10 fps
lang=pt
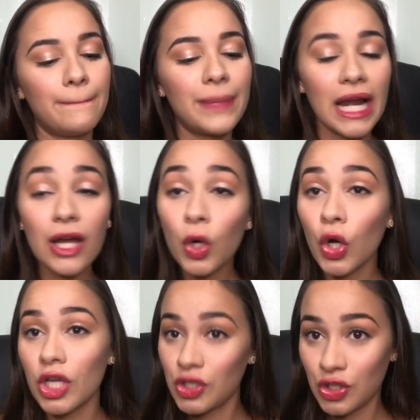Para
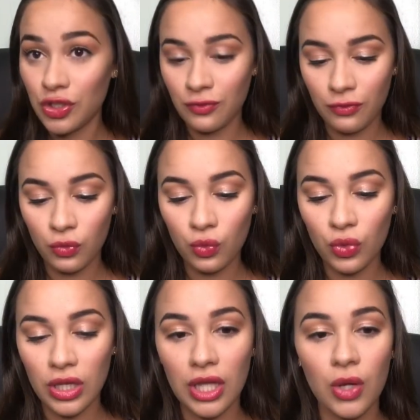corretivo,
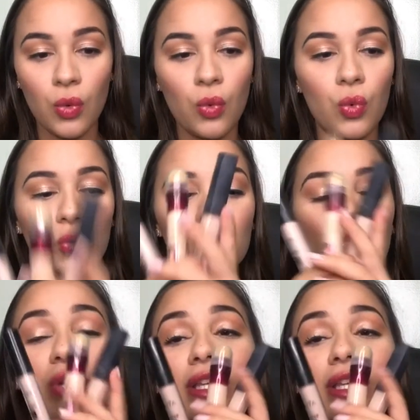eu uso